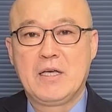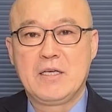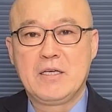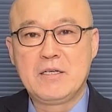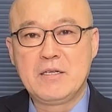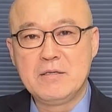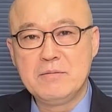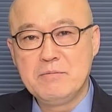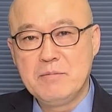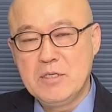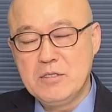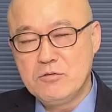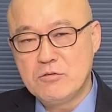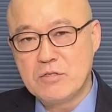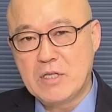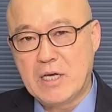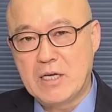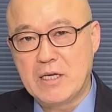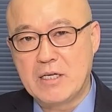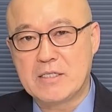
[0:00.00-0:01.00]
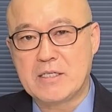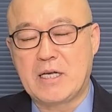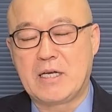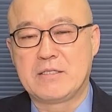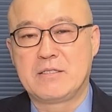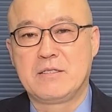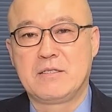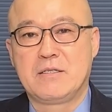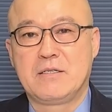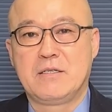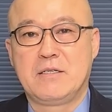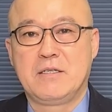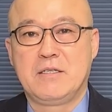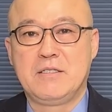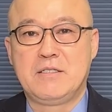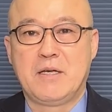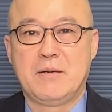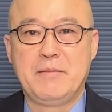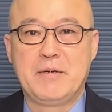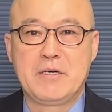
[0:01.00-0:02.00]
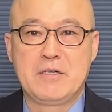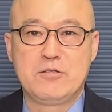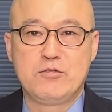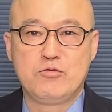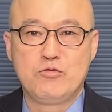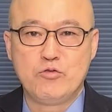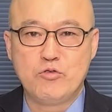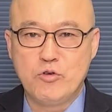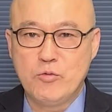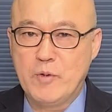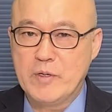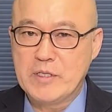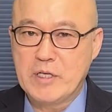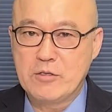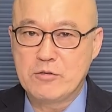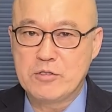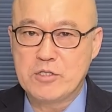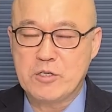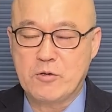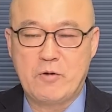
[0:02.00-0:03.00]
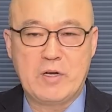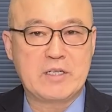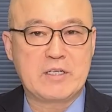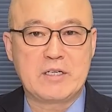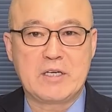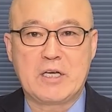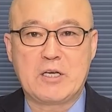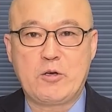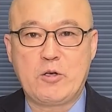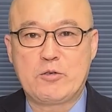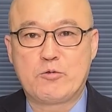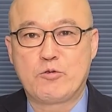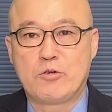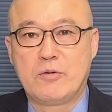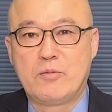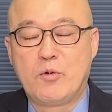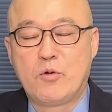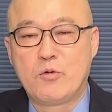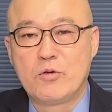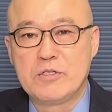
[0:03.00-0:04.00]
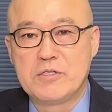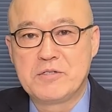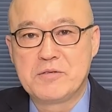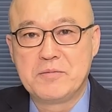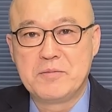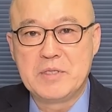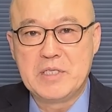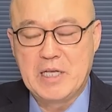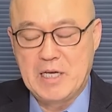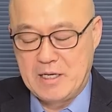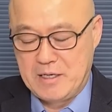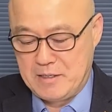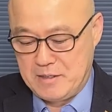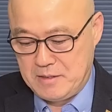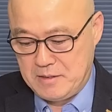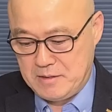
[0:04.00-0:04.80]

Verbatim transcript: 이런 민주당의 사정을 이재명은 누구보다도 정확하게 꿰뚫어 보고 있습니다.